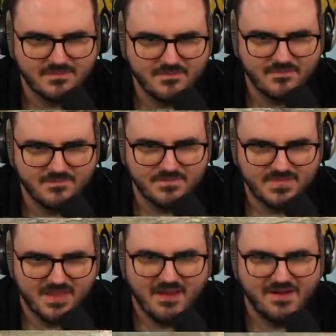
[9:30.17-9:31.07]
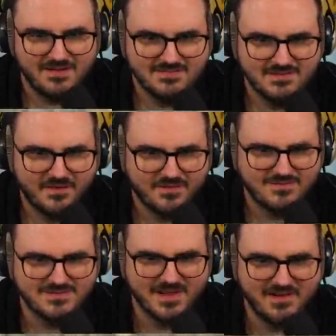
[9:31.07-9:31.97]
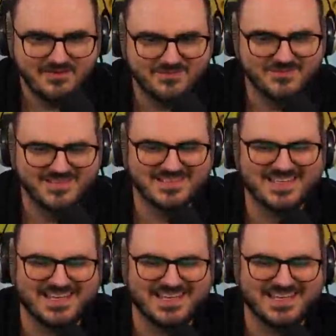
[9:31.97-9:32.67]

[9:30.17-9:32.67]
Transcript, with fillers: einem Schmetterling sagen, er soll sich verpissen.